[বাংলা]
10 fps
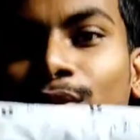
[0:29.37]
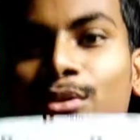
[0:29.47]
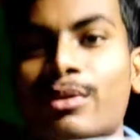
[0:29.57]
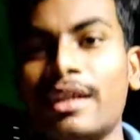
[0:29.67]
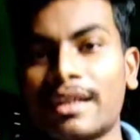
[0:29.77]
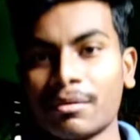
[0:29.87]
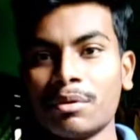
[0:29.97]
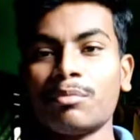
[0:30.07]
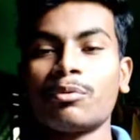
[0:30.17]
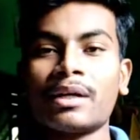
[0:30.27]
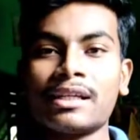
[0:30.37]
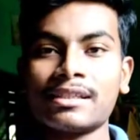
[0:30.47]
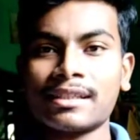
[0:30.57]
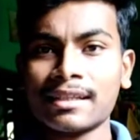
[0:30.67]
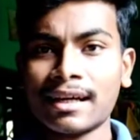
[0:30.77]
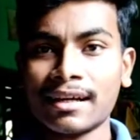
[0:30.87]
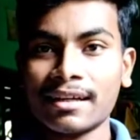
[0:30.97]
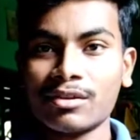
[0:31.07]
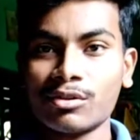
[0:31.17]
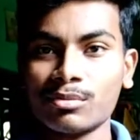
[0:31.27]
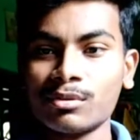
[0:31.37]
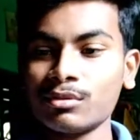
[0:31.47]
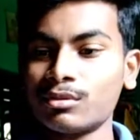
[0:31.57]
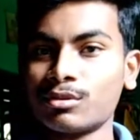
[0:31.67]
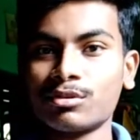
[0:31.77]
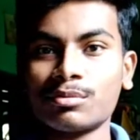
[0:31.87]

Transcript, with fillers: তো এটা আমি মোবাইলের সাথে কানেক্ট করব তো